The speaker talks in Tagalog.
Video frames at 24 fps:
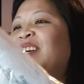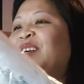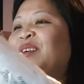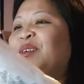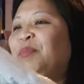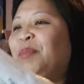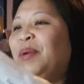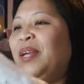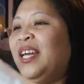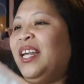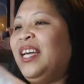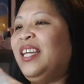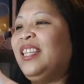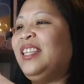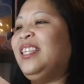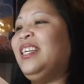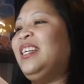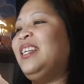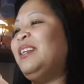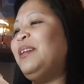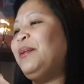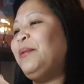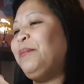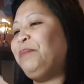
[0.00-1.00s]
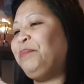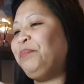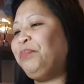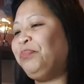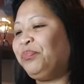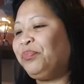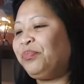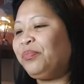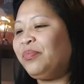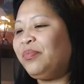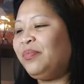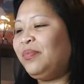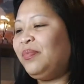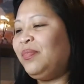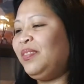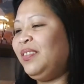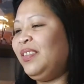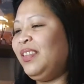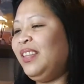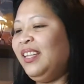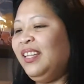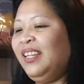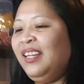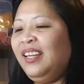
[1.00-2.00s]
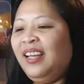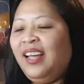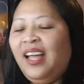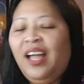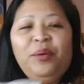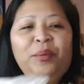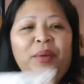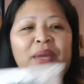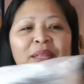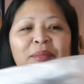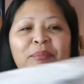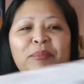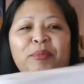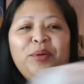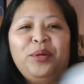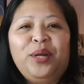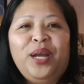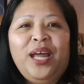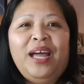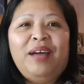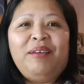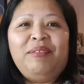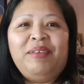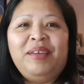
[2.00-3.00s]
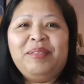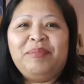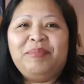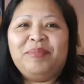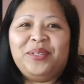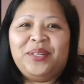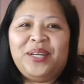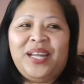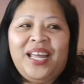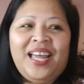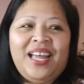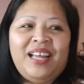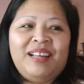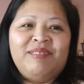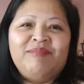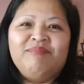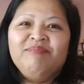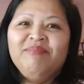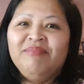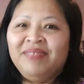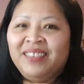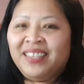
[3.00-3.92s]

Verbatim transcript: i-open natin. Ah, wait muna, wait muna.